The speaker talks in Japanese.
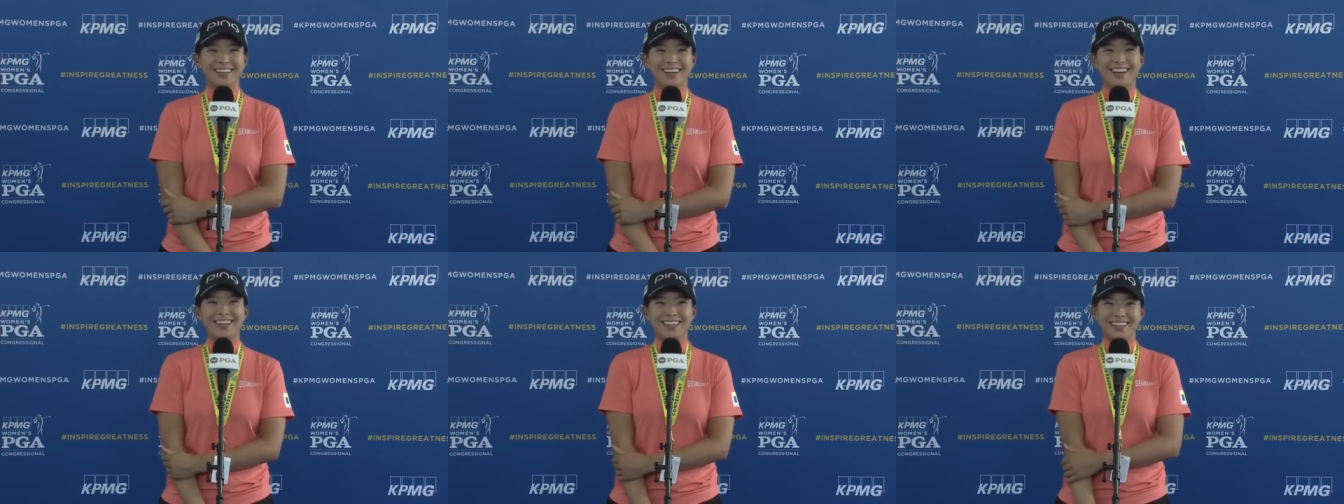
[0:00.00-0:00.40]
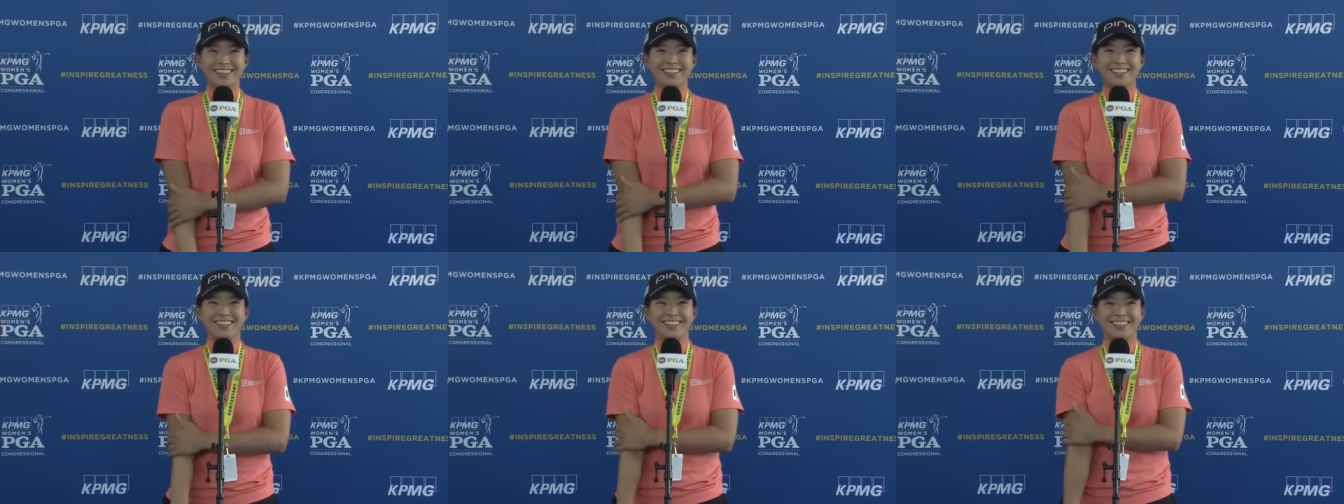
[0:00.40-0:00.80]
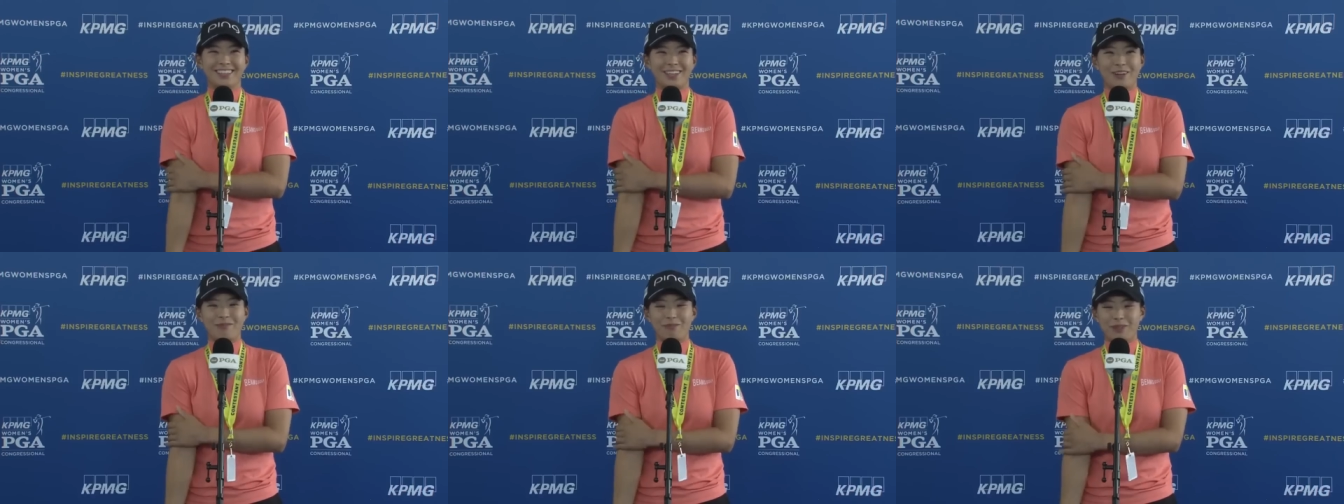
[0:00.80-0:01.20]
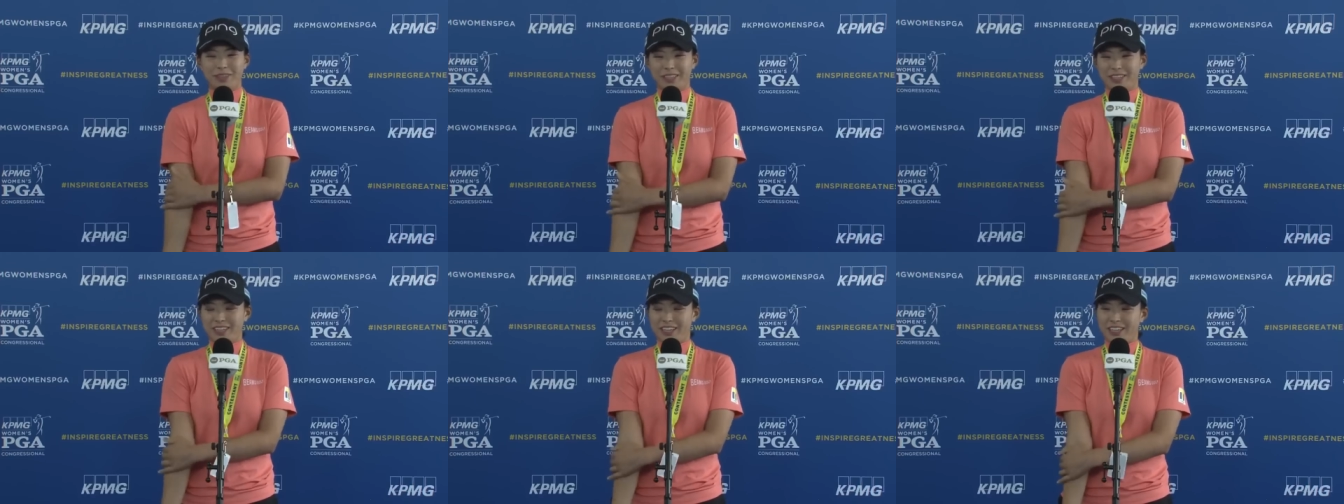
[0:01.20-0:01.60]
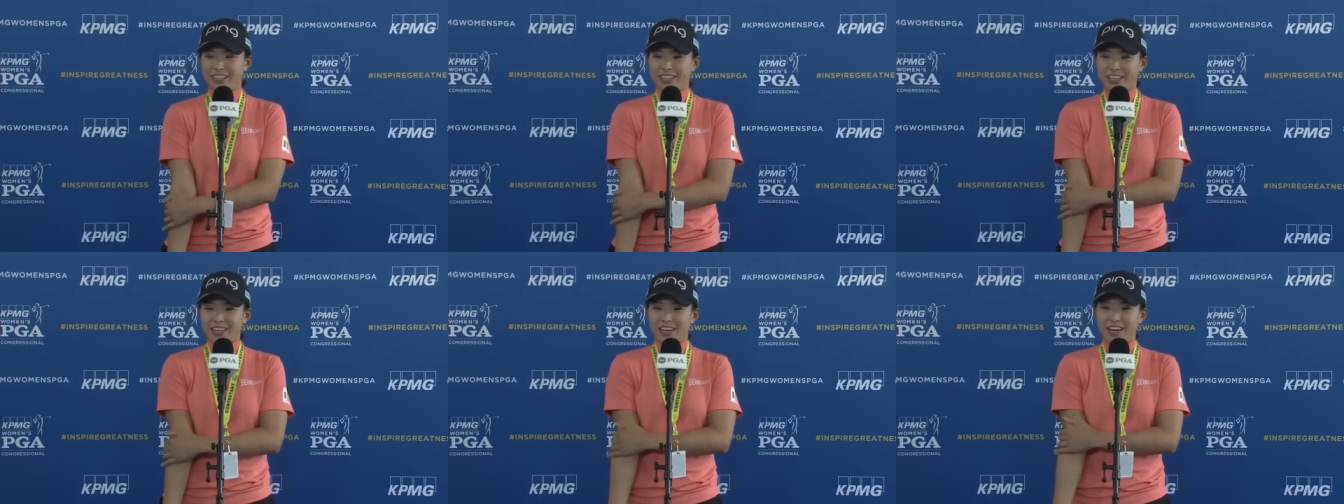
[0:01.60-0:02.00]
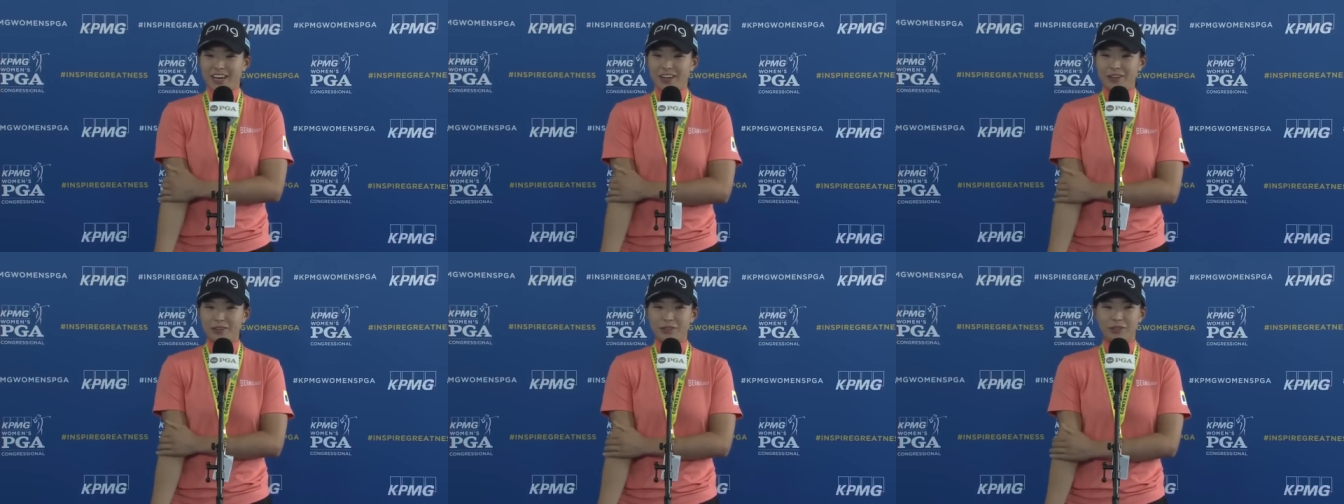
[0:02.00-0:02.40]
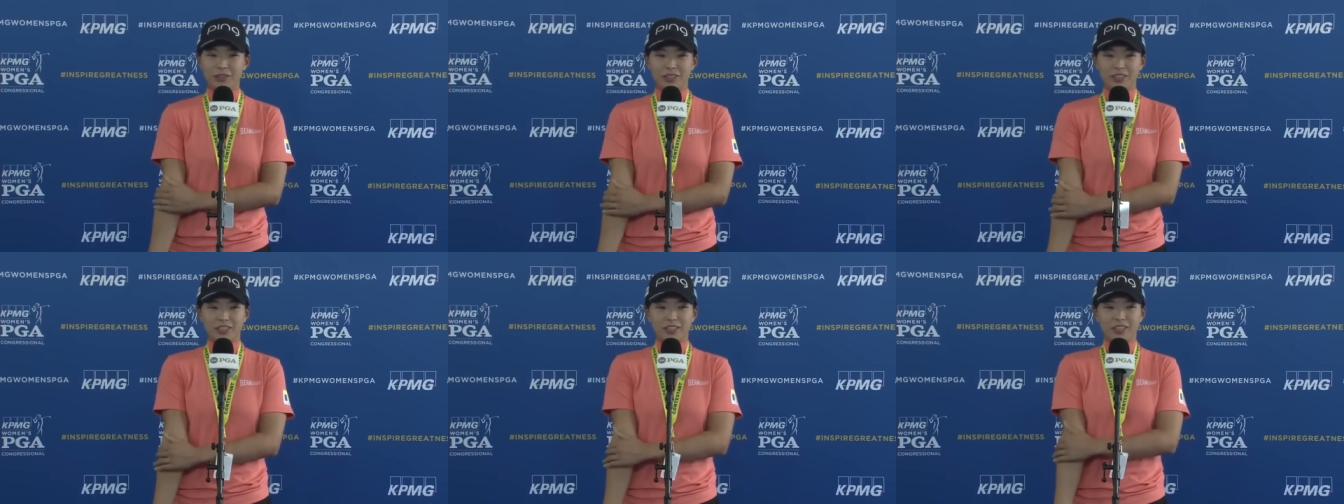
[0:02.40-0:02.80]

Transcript: かなりやっぱりあの時